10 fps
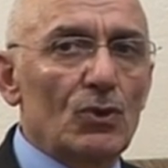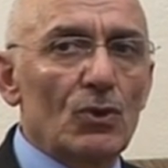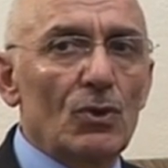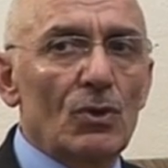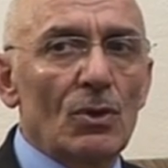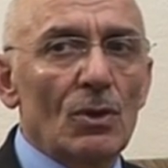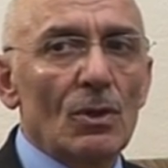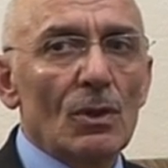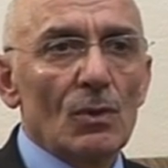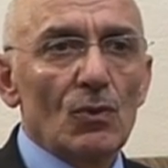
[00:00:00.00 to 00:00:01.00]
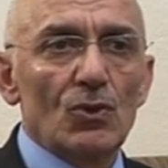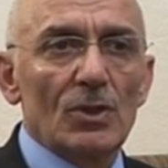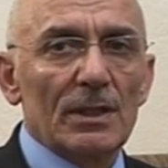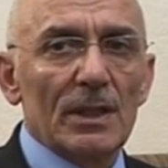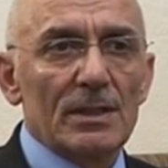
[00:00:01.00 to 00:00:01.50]
Çünkü
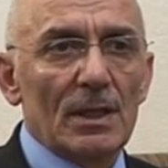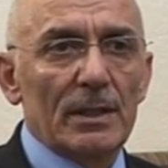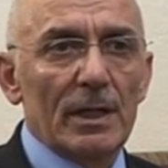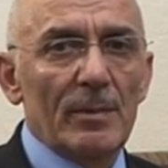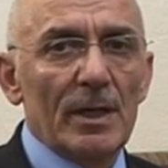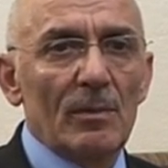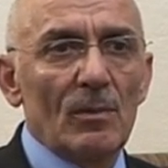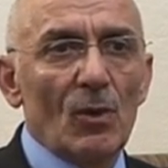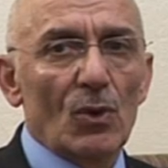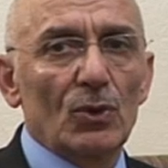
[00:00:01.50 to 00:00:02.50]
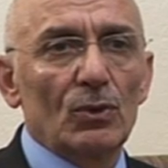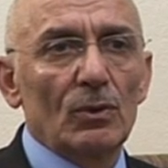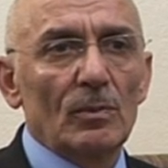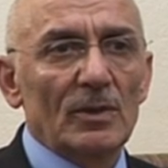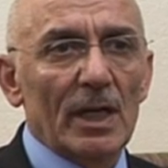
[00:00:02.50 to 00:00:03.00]
Üstad Hazretleri benim
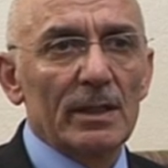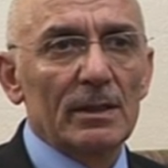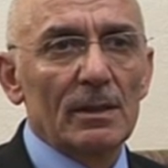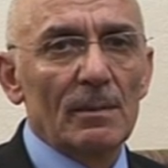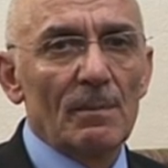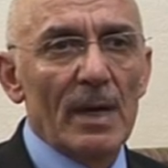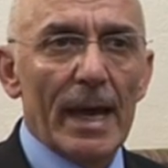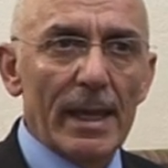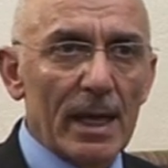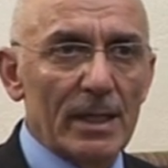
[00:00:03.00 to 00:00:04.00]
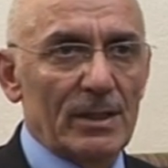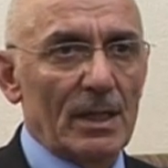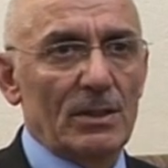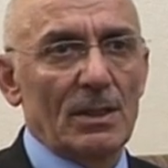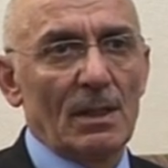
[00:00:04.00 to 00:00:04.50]
okuduğum, tanıdığım en
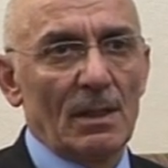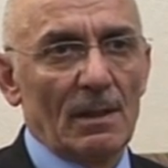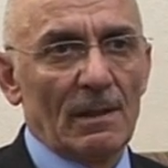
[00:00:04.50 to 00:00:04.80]
gerçekçi